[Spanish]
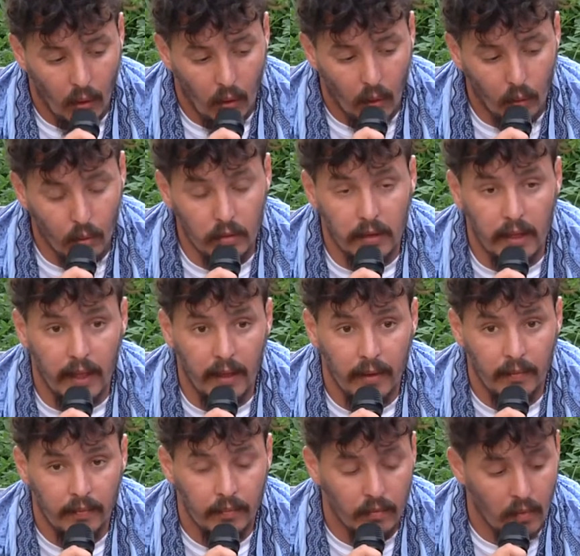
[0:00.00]
Un
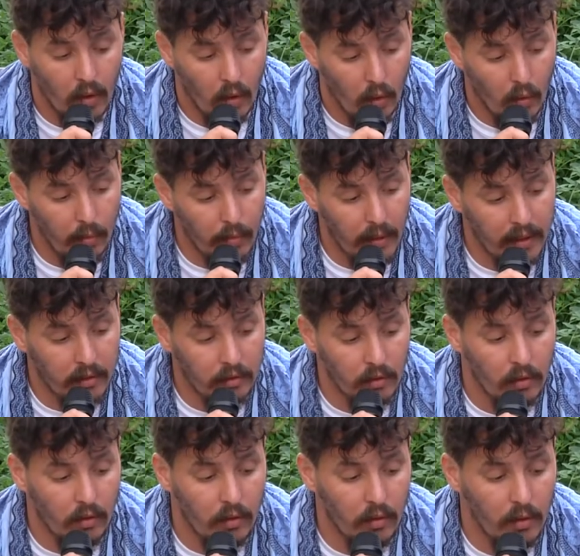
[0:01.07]
té, un
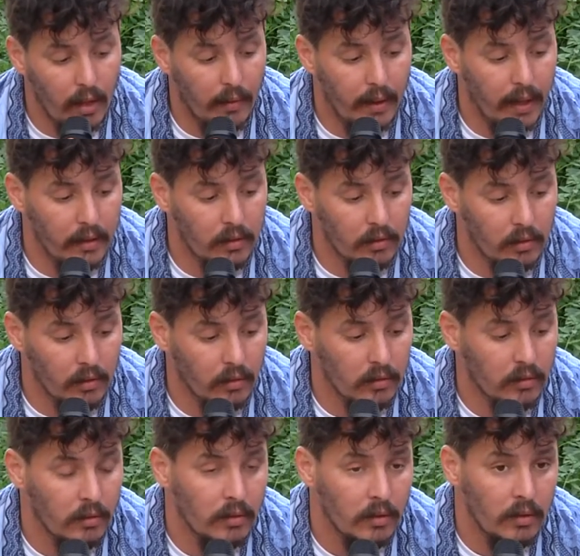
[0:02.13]
beso y un abrazo
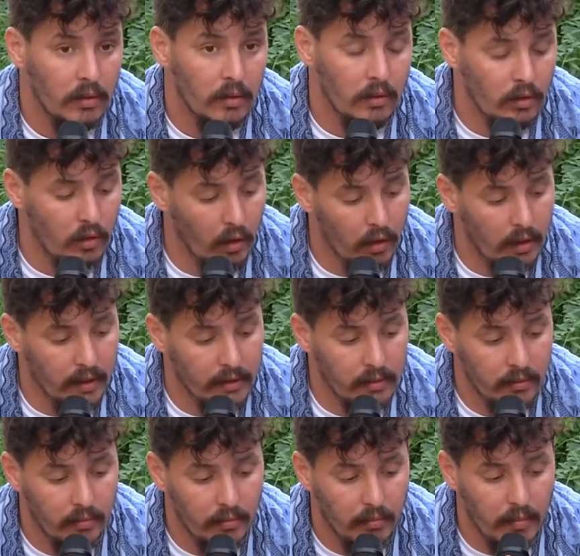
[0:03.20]
y
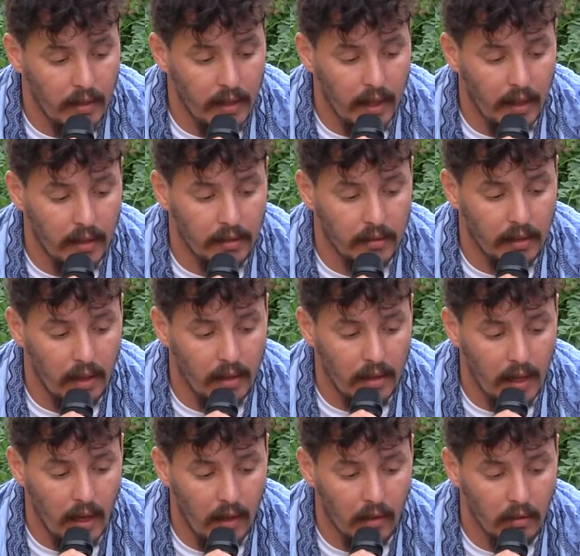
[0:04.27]
todos miran
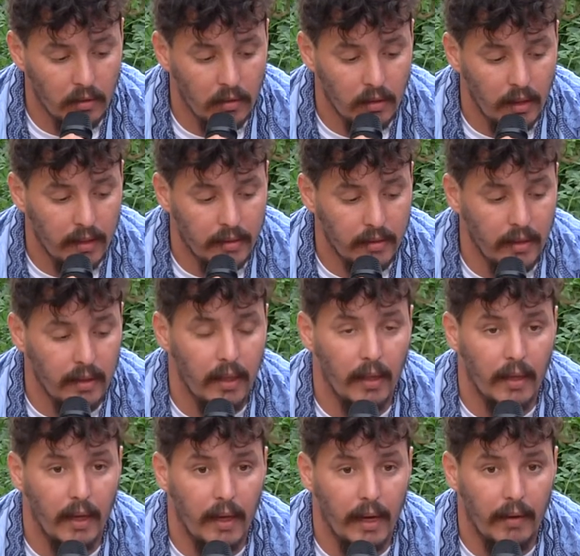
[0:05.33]
extrañados la escena
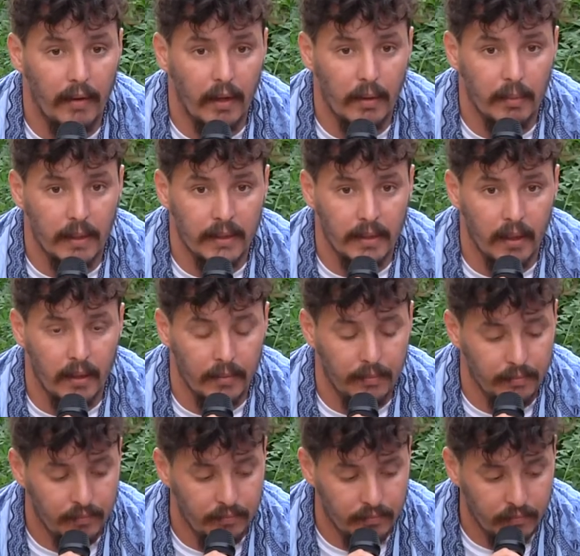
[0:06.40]
que acaba de pasar.
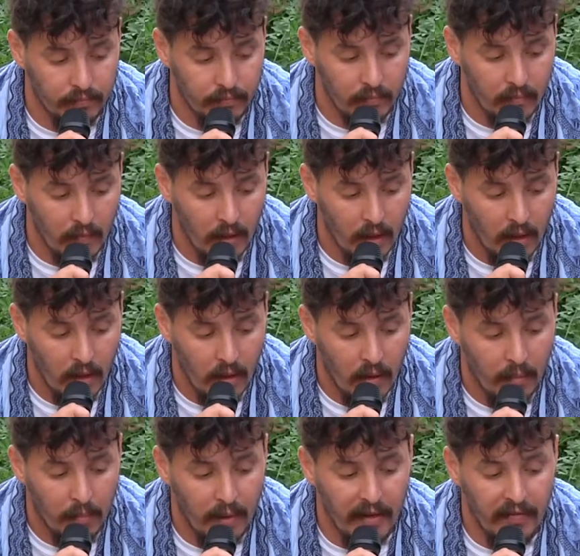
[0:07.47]

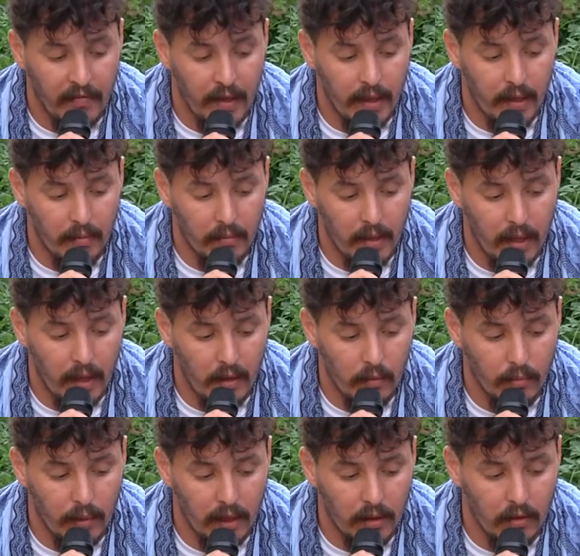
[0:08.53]
Prefieren mirar
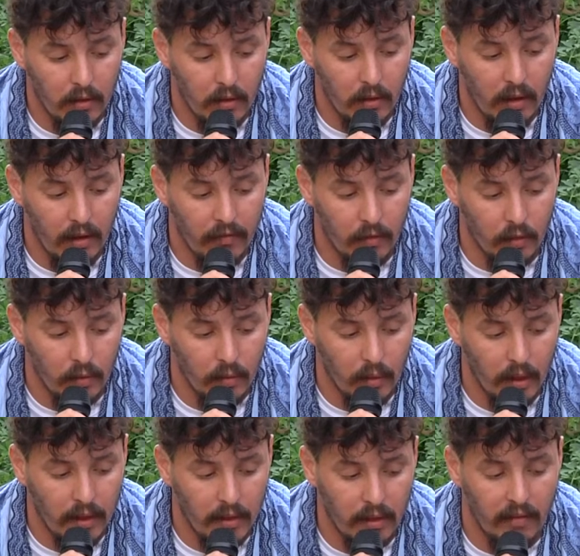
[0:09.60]
un partido de
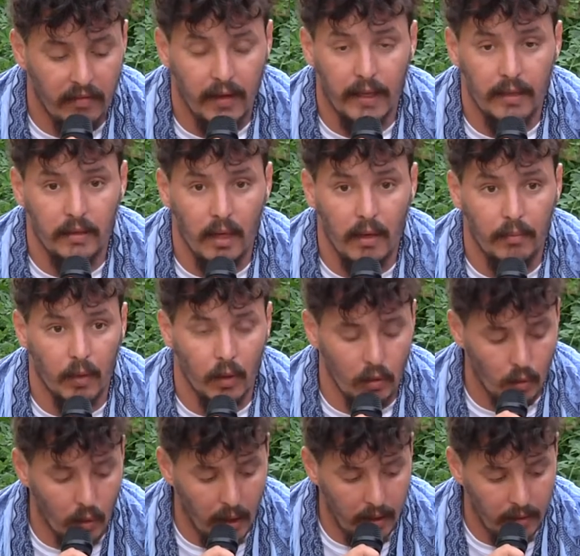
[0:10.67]
fútbol entre Francia y
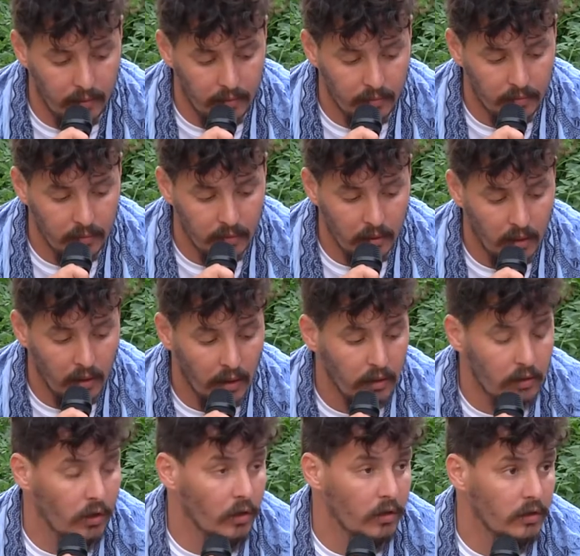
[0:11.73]
Portugal.
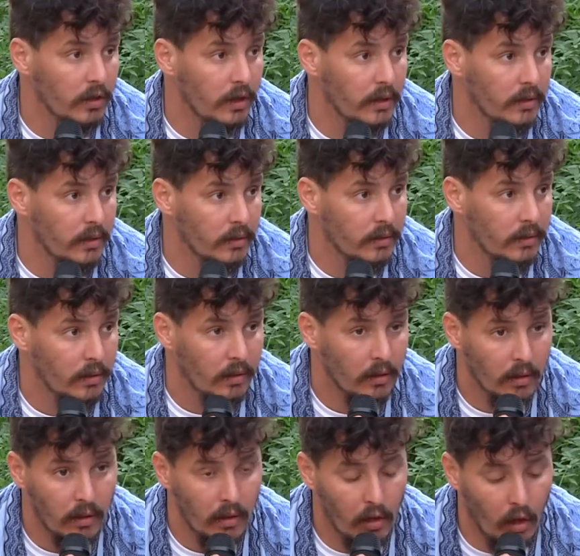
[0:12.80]
Entonces,
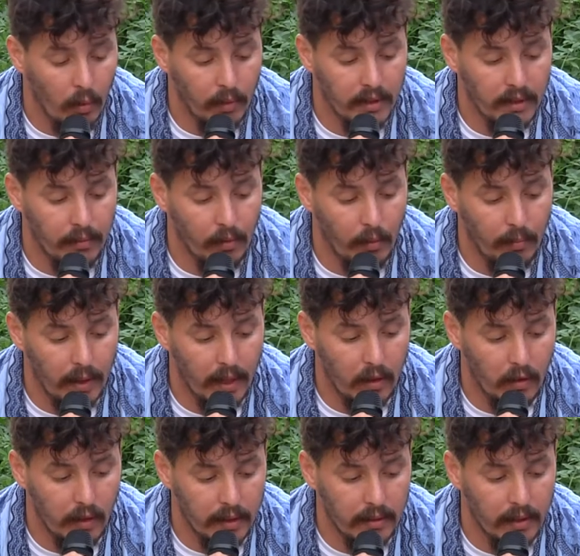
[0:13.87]
¿cómo hacemos para
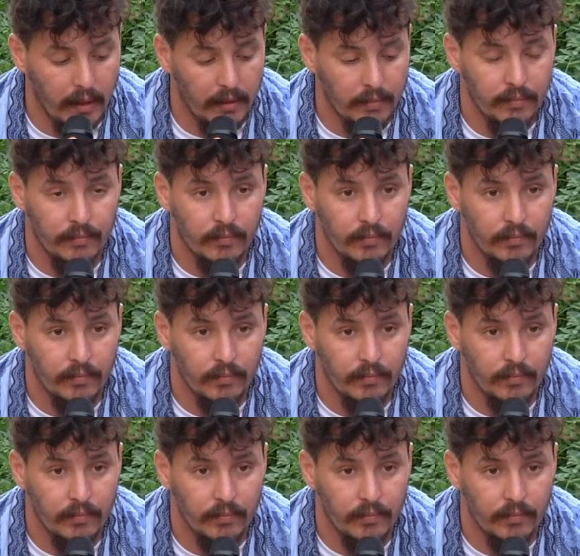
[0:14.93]
conectar?